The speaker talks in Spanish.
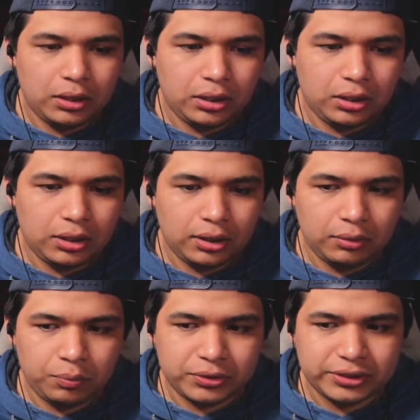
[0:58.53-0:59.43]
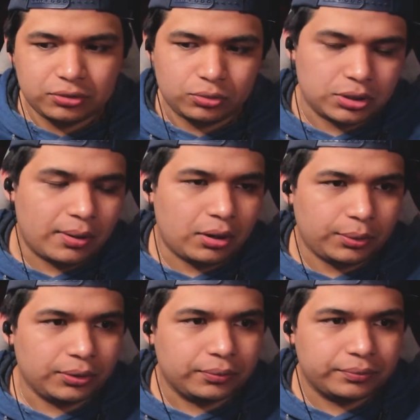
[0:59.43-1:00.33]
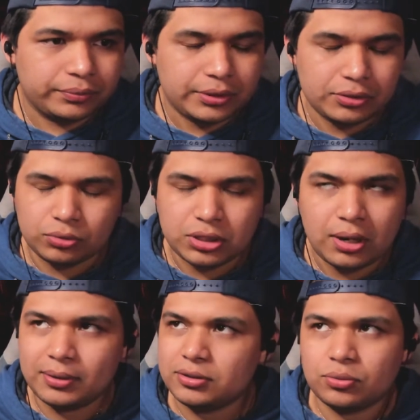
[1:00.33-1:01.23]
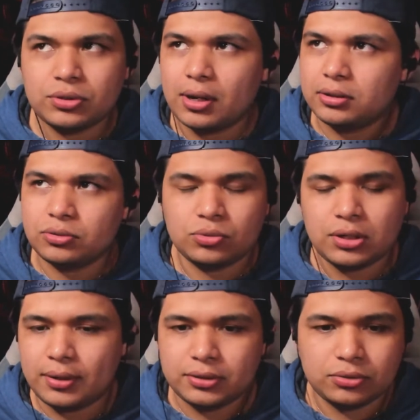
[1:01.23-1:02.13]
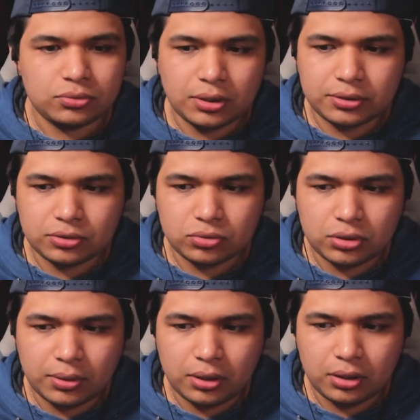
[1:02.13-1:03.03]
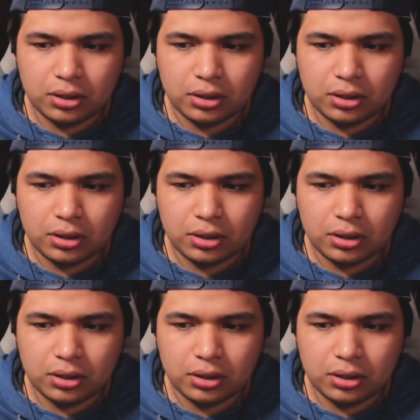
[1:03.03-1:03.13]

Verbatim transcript: y pues se escuchaba el ruido. Se escuchaba, se escuchaba, se escuchaba, se escuchaba, se escuchaba.